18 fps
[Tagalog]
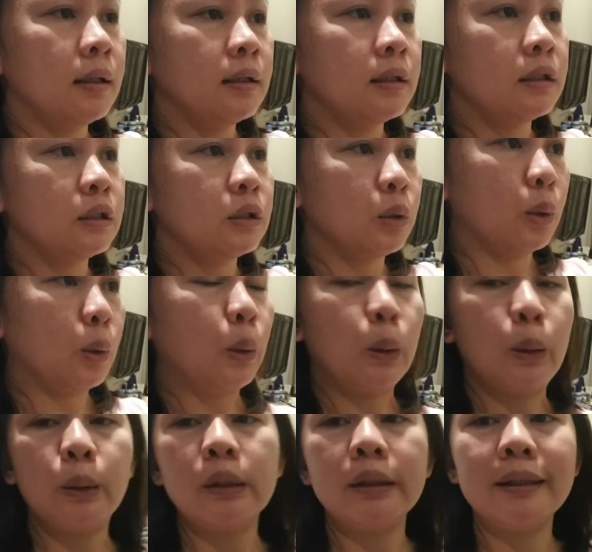So,
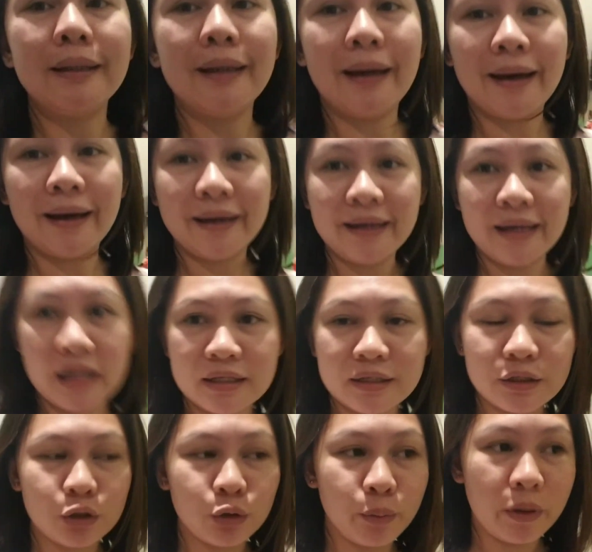yeah, ayan.
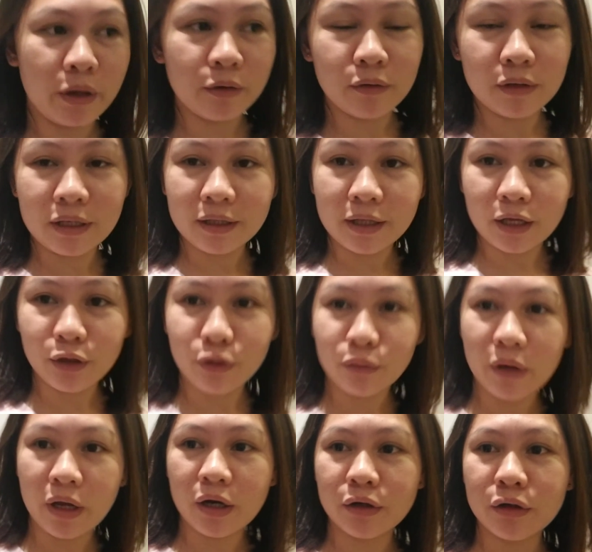So, meron na
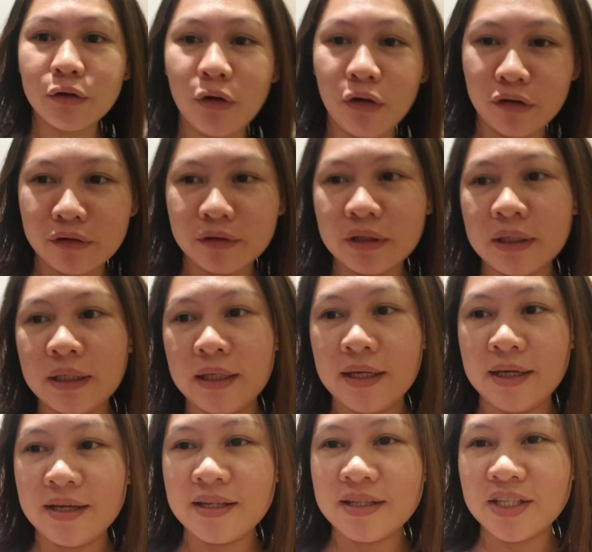tayong aircon.
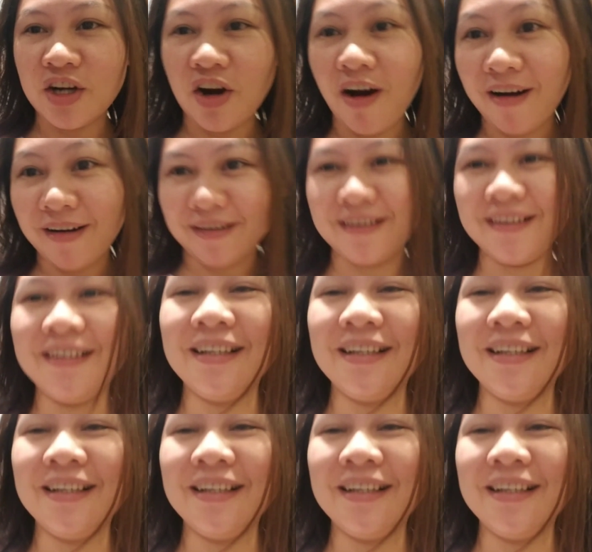Char.